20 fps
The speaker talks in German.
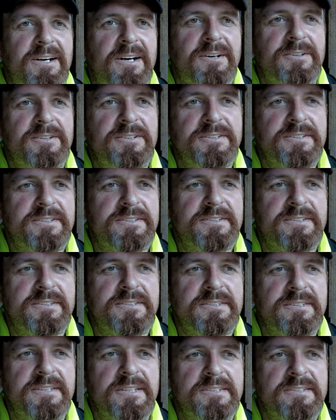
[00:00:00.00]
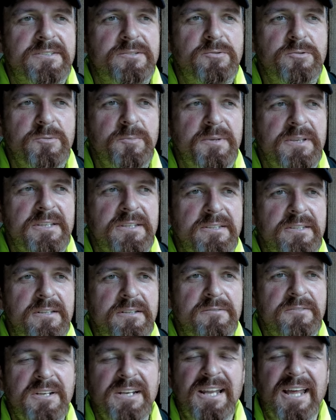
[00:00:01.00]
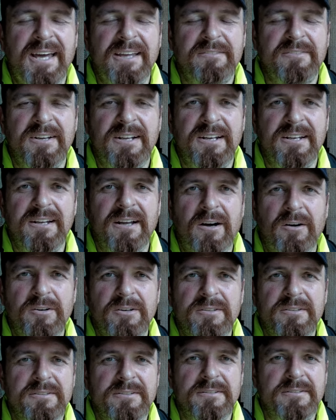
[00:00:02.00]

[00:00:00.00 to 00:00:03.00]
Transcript: Und das tut mir irgendwie leid, weil auch